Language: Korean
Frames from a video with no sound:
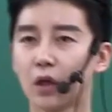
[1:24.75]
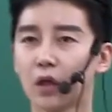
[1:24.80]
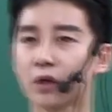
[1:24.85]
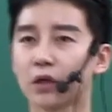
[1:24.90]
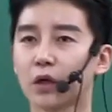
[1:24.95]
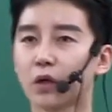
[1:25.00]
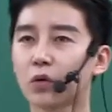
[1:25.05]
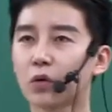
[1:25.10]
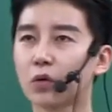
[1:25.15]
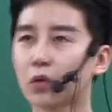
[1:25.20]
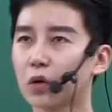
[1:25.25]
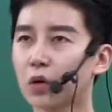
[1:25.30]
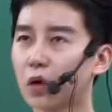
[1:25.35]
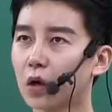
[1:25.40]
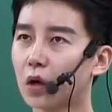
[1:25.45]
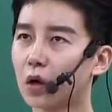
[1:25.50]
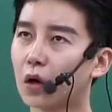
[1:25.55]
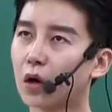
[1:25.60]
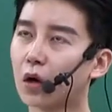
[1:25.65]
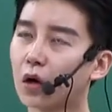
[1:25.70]
그리고
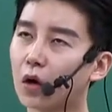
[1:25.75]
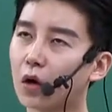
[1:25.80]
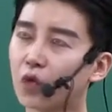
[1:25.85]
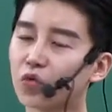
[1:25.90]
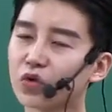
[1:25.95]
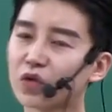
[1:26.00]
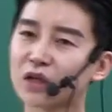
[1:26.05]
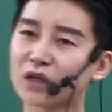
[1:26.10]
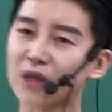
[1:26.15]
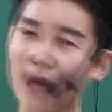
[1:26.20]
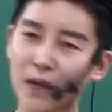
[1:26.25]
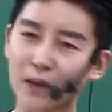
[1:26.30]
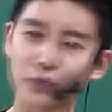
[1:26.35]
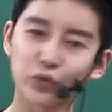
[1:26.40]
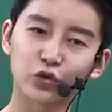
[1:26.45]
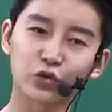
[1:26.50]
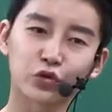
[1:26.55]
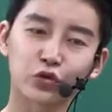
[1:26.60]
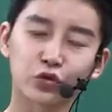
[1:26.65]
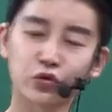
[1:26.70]
우리가 다음
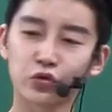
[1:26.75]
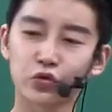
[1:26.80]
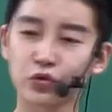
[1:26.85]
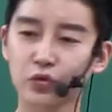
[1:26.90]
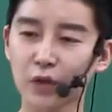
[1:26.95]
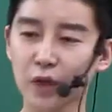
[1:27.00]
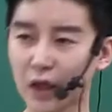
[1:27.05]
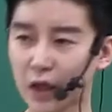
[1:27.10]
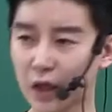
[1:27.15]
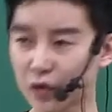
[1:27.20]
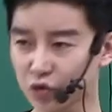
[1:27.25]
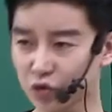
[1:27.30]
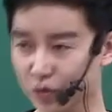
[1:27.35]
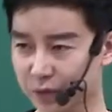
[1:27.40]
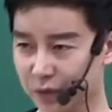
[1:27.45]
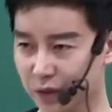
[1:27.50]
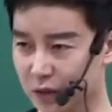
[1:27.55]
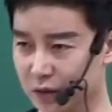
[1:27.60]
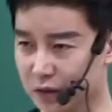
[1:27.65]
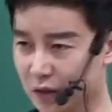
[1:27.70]
주에
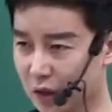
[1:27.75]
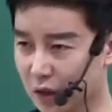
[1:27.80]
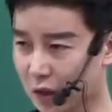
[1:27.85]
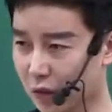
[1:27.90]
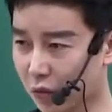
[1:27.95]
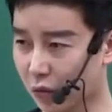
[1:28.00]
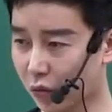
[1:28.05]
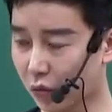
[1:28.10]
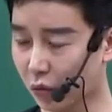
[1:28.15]
수업이 이제,